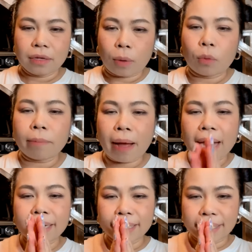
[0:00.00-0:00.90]
ขอบคุณมา
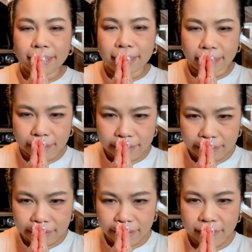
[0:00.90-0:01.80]
กเลย
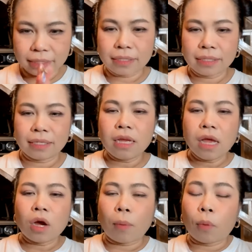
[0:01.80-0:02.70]

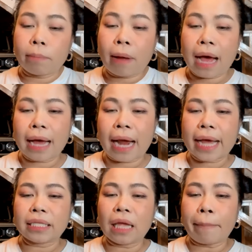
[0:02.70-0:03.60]
ขอบคุณมากอะไร
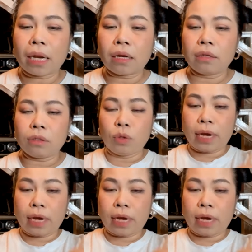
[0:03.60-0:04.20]
ที่เป็นอยู่